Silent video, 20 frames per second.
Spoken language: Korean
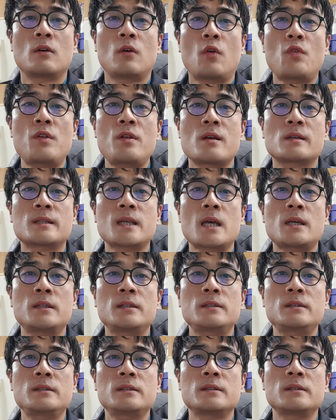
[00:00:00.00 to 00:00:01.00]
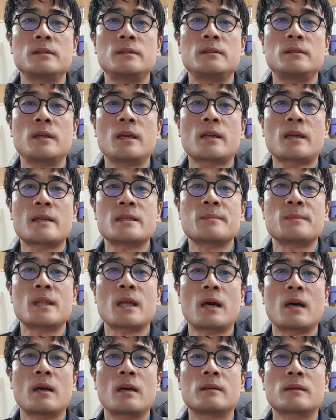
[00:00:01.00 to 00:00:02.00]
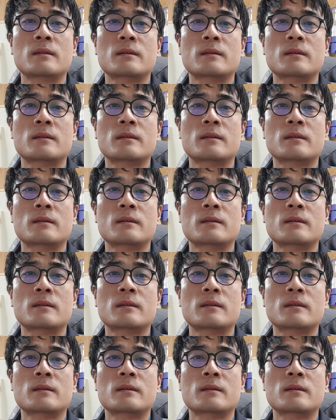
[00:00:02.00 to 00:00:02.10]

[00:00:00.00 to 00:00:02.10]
오늘 영상은 여기까지입니다.